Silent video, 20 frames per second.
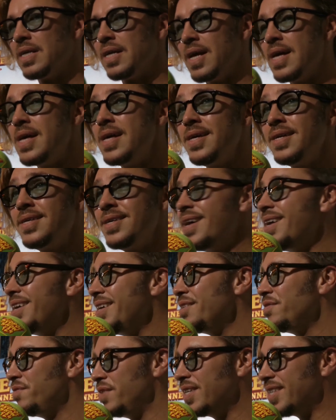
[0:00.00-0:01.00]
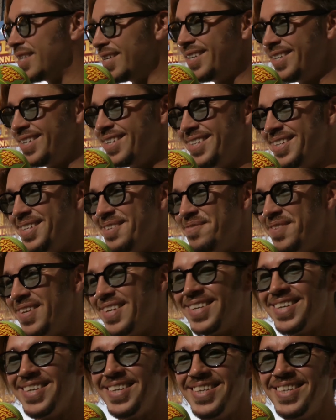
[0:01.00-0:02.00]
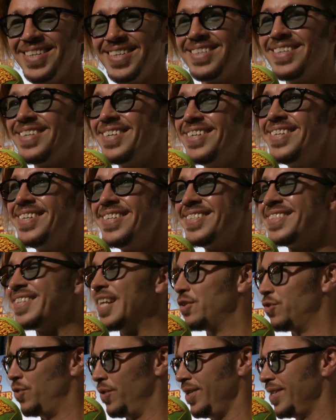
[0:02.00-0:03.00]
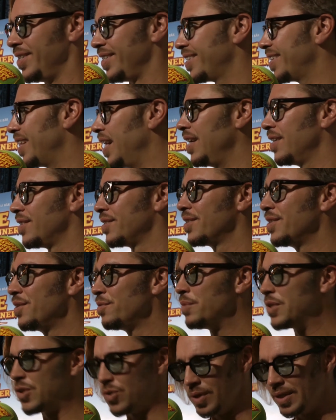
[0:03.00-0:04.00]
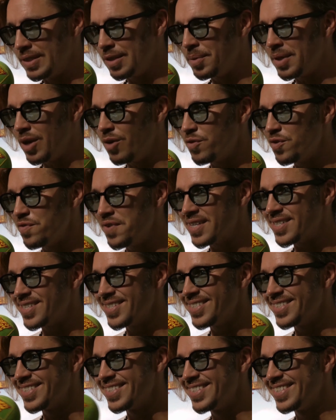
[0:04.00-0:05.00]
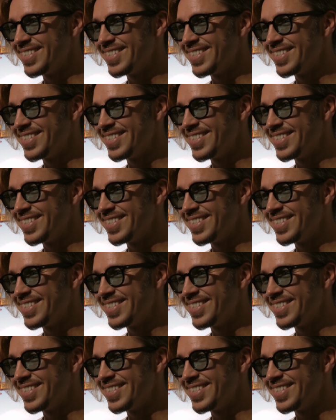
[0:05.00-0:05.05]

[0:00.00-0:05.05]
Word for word: Hey, hey, Vicky, die Wikinger. Natürlich, klar. Bist du nicht damit aufgewachsen?